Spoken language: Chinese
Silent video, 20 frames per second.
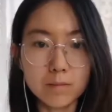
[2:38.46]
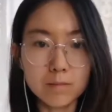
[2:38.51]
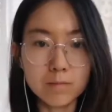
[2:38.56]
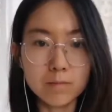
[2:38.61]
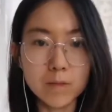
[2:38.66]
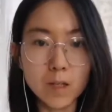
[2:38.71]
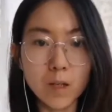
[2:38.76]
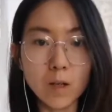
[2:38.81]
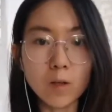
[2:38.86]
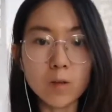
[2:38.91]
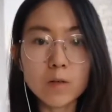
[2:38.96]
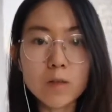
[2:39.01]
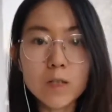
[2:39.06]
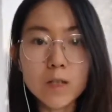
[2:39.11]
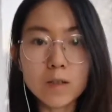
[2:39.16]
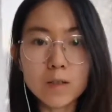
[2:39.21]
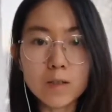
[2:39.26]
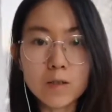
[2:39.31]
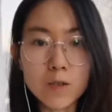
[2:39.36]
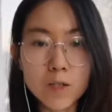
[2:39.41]
嗯，然后
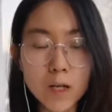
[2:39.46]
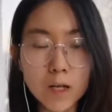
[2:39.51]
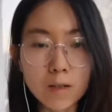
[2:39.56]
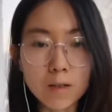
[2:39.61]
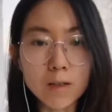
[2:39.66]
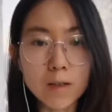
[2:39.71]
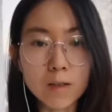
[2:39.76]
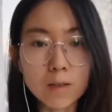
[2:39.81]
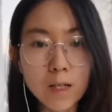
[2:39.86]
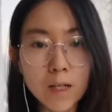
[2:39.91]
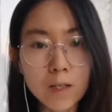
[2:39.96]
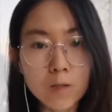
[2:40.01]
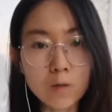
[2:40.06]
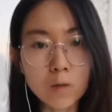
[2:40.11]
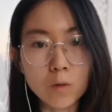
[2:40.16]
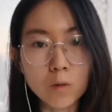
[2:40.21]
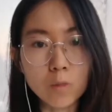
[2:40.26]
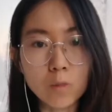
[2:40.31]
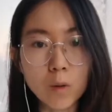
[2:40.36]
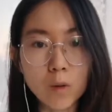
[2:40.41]
这个 Shakti 它
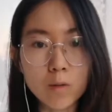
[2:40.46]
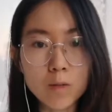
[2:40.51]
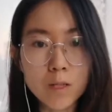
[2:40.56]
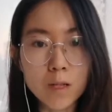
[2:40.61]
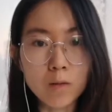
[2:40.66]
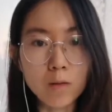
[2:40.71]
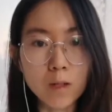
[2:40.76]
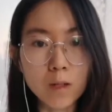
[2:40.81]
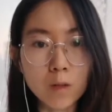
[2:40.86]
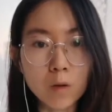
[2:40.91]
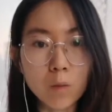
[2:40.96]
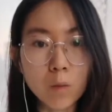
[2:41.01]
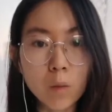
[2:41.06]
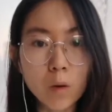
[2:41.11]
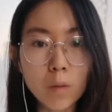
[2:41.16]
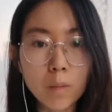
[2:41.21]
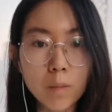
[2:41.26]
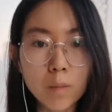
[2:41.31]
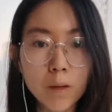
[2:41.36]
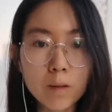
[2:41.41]
就表现为了
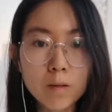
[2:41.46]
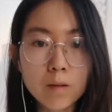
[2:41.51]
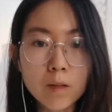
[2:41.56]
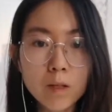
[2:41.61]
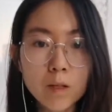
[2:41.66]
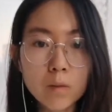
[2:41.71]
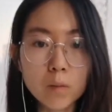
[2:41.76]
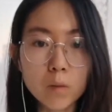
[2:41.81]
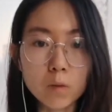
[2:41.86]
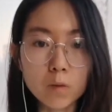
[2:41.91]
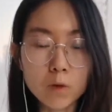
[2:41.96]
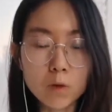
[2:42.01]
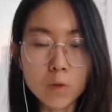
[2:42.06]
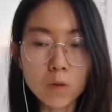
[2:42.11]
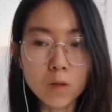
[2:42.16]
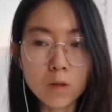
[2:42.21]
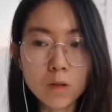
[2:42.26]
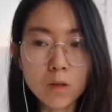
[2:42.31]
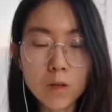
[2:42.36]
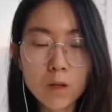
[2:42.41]
我们，比如
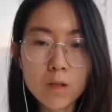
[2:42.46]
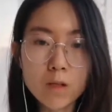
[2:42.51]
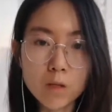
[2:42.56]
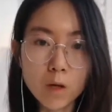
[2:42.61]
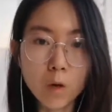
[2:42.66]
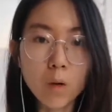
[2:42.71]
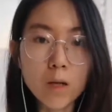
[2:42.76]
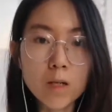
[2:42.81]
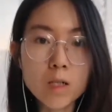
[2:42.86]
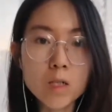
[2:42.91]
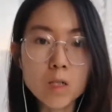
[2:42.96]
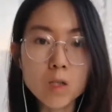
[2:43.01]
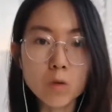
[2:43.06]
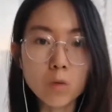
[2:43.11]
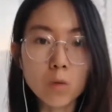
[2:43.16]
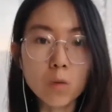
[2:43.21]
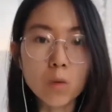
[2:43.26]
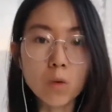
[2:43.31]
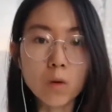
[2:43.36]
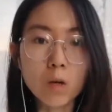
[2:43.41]
说消化食
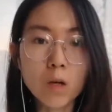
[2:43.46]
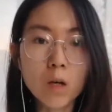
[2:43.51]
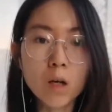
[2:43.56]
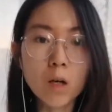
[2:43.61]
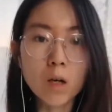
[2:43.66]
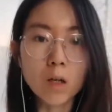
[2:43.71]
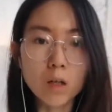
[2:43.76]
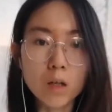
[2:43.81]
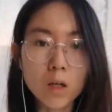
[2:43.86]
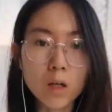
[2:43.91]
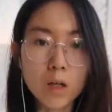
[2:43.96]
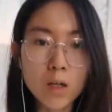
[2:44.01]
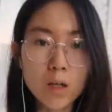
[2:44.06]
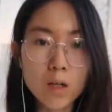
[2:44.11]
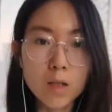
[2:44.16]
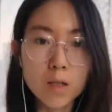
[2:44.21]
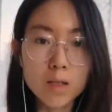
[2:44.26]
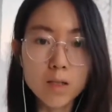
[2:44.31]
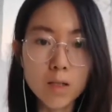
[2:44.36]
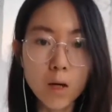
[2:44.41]
物和
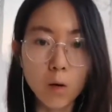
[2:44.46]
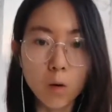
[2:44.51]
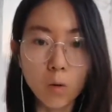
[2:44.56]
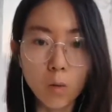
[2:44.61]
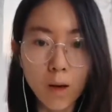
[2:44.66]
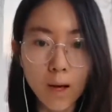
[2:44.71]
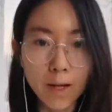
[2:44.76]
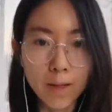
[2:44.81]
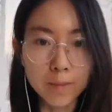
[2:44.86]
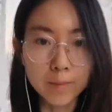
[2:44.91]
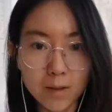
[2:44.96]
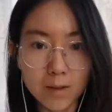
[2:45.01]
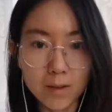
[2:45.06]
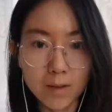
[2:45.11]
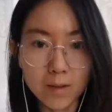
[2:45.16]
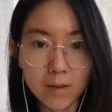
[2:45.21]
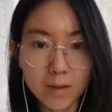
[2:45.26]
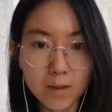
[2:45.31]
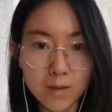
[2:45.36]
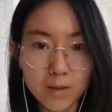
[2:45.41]
消化
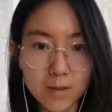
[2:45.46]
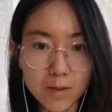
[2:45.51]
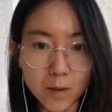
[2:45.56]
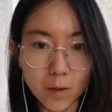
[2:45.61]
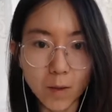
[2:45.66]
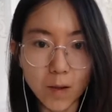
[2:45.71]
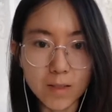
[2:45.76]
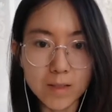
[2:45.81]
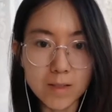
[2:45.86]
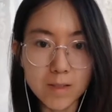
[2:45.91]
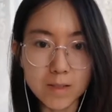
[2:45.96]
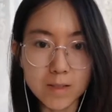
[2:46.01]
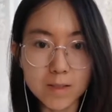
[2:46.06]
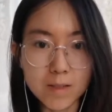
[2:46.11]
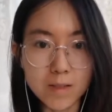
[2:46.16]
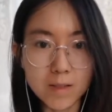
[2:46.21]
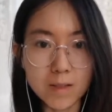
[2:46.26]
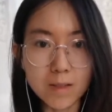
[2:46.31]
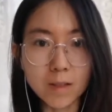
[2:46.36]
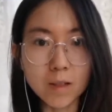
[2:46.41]
消化信
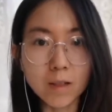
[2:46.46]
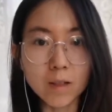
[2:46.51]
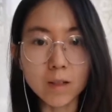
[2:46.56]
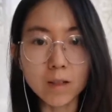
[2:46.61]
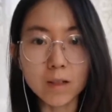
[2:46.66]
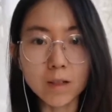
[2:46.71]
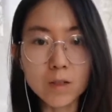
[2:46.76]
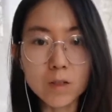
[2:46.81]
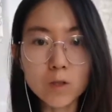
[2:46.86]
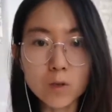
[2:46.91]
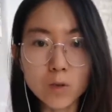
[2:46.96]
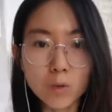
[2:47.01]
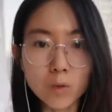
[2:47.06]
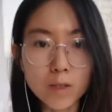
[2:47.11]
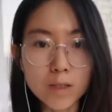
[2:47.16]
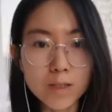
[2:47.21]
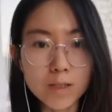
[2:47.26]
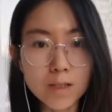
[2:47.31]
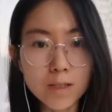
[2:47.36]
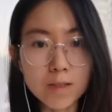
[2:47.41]
息和处
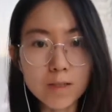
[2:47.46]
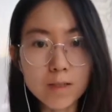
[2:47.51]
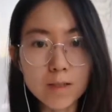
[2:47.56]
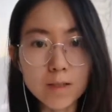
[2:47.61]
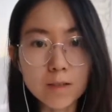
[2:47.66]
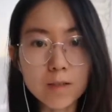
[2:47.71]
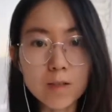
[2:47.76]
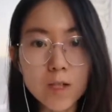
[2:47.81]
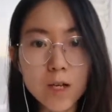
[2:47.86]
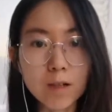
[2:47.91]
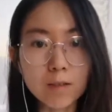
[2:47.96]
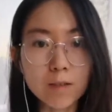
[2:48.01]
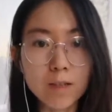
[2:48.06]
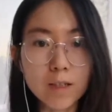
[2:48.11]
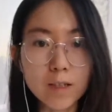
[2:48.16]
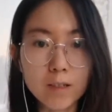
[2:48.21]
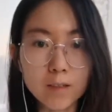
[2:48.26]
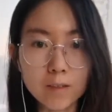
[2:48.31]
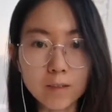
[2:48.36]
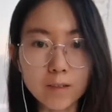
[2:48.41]
理信息的这样的一
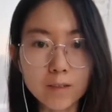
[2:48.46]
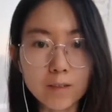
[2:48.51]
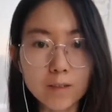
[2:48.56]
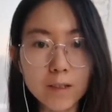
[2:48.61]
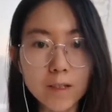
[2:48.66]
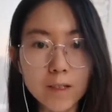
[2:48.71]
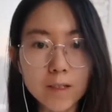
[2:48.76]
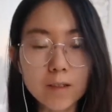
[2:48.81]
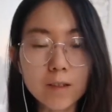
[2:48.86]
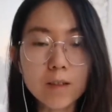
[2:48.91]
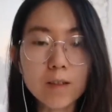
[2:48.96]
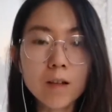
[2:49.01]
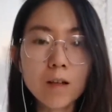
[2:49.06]
个能力。